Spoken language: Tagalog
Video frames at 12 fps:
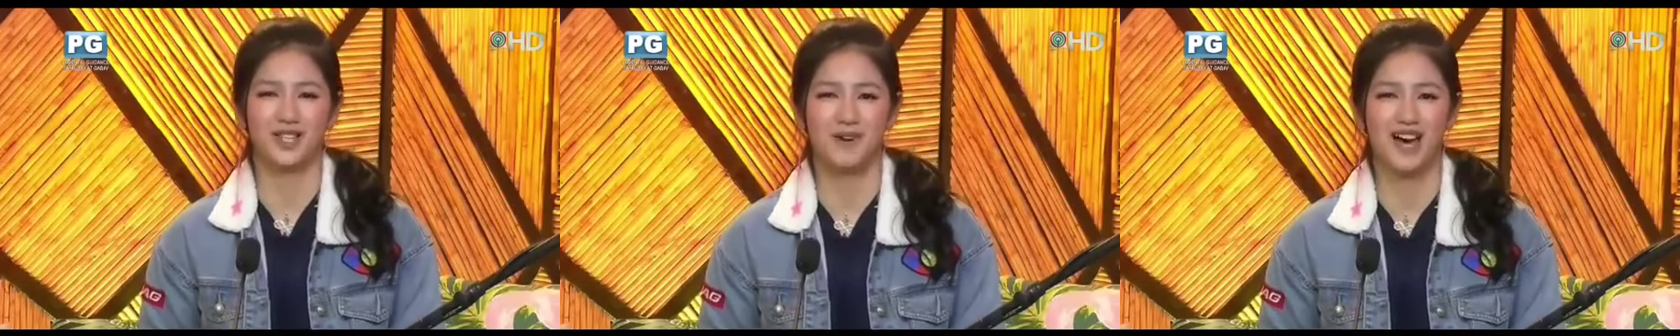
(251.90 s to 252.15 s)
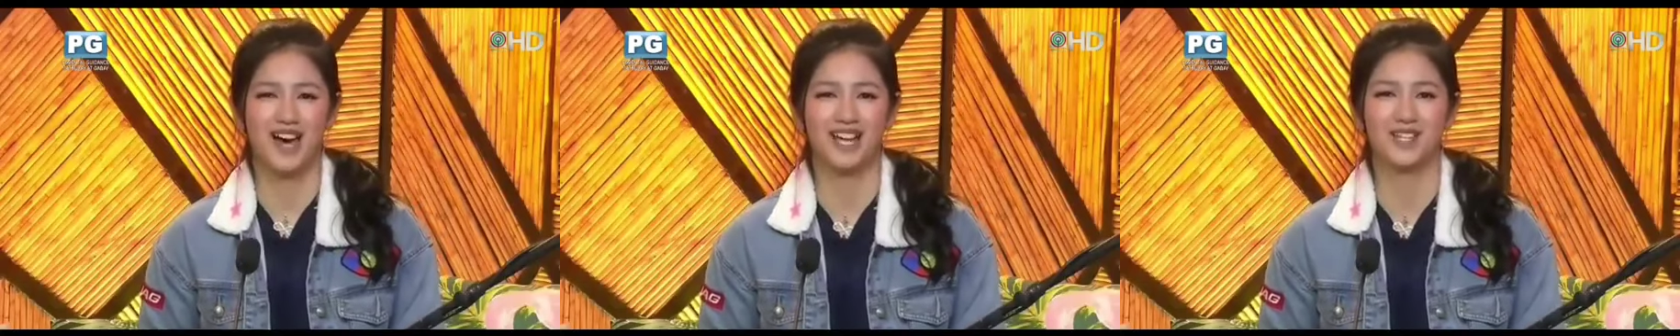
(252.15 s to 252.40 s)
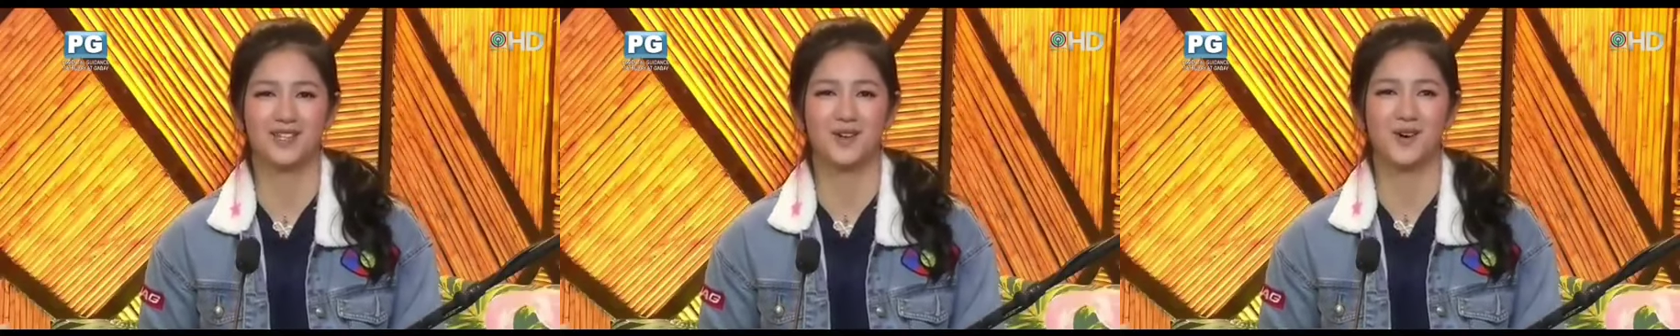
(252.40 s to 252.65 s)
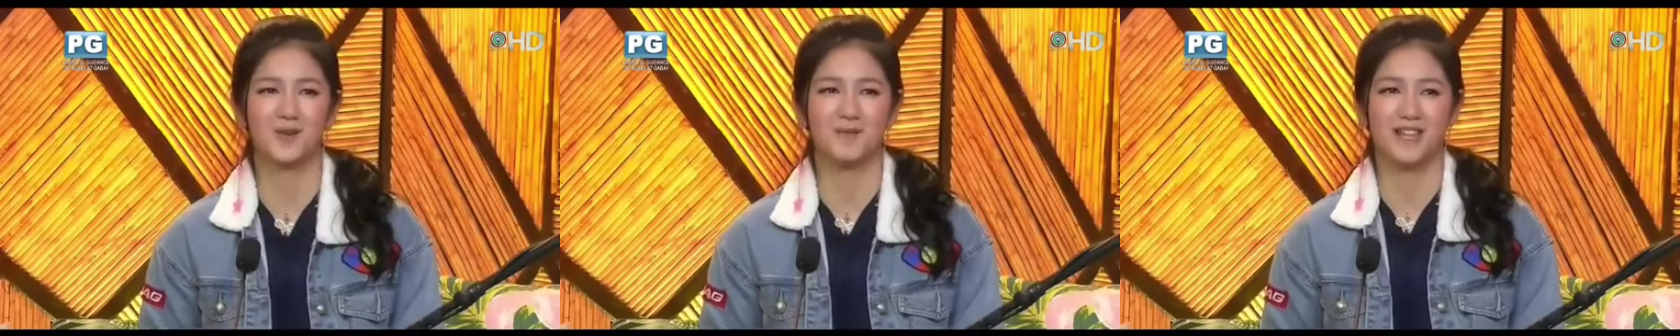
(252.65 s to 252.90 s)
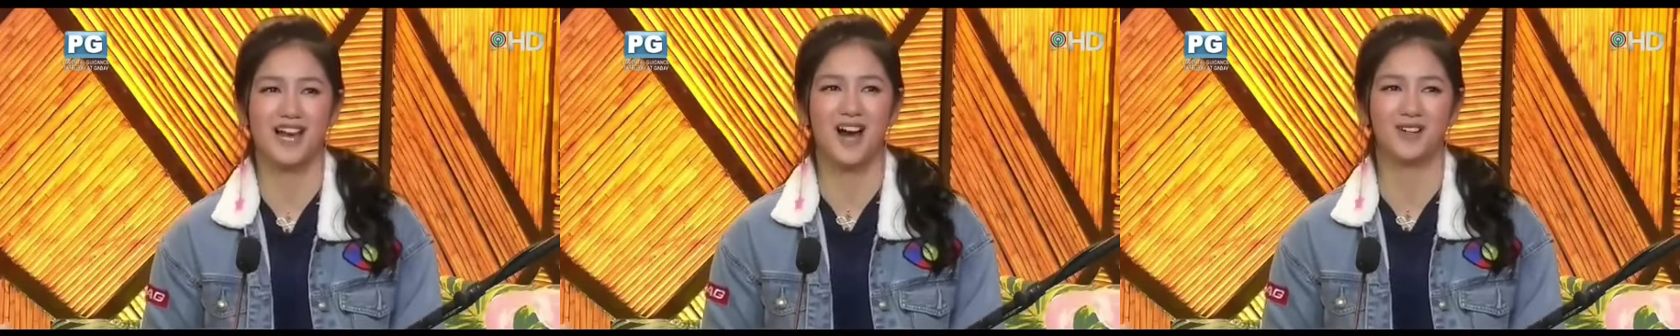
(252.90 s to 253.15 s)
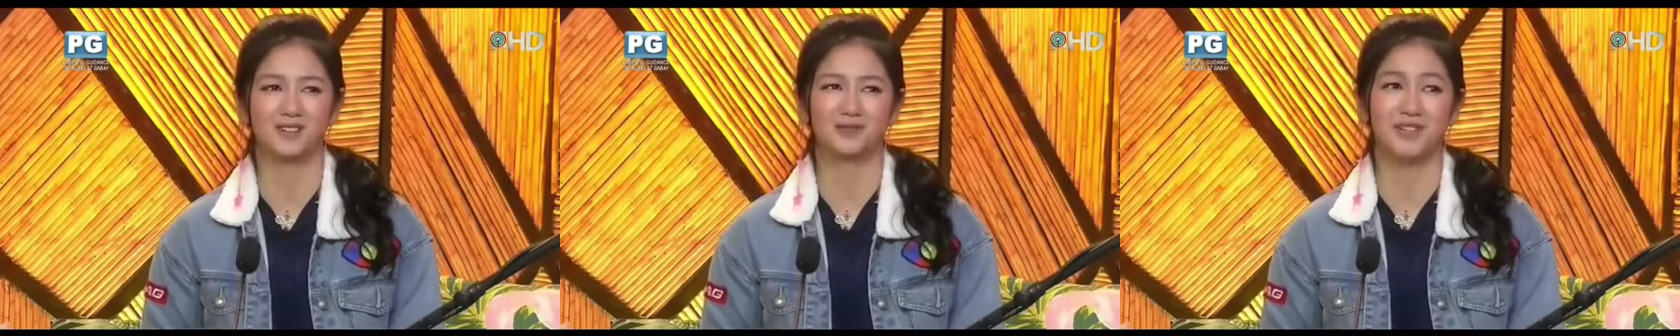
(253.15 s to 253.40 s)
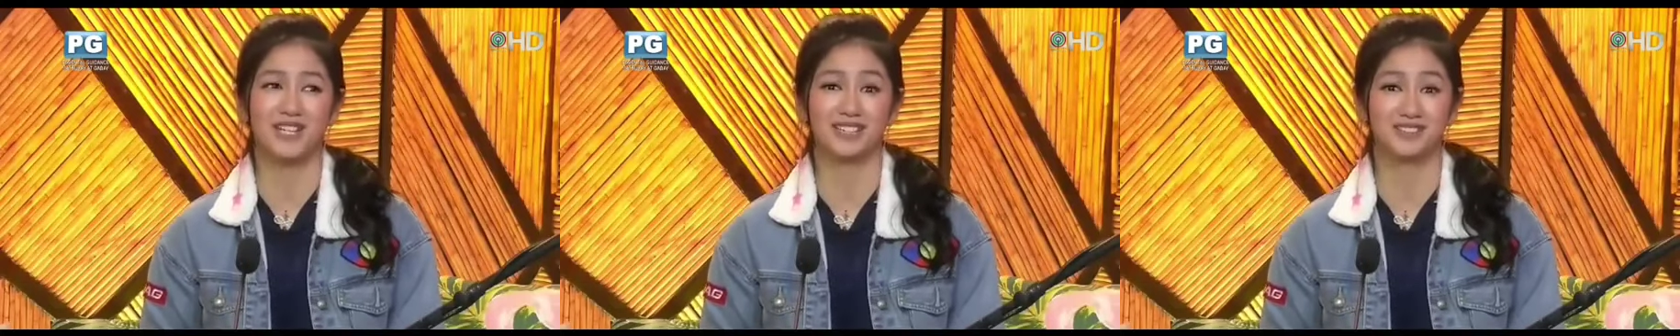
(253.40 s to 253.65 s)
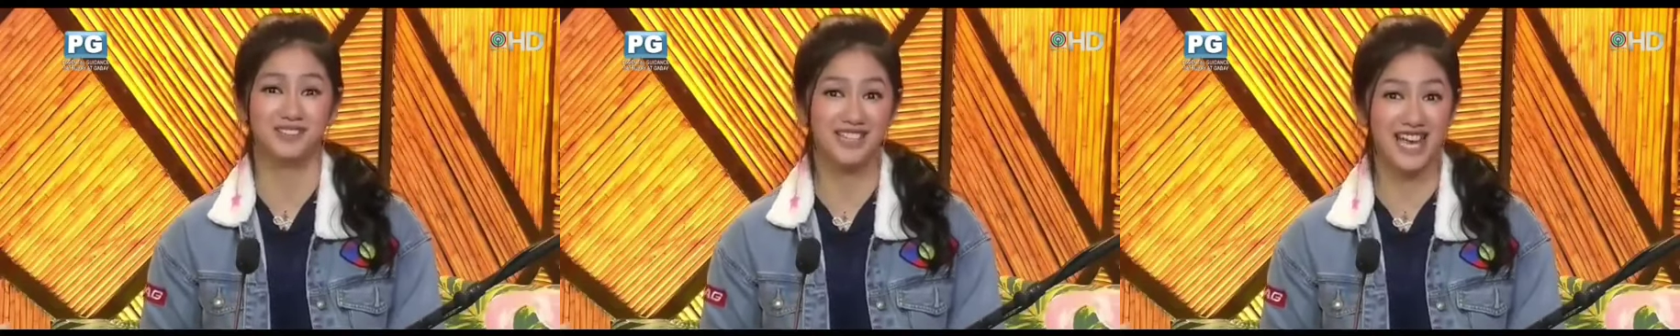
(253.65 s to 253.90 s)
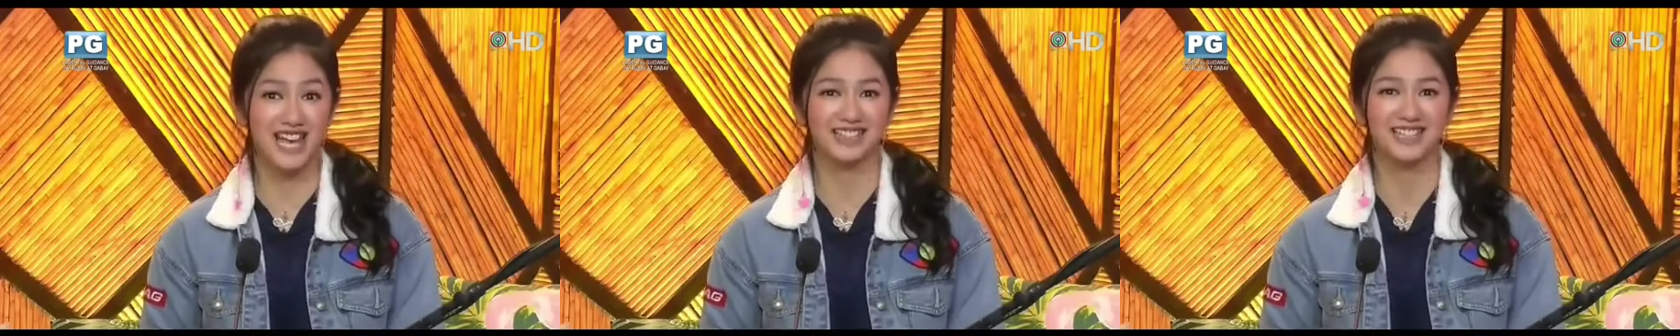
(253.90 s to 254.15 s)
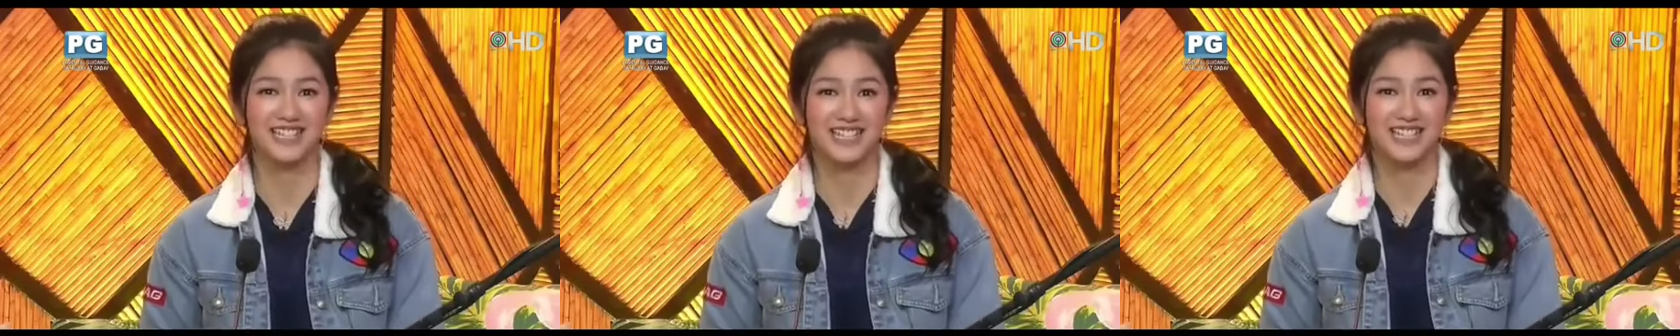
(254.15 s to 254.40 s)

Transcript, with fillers: sa bahay nyo bilang housemate ulit.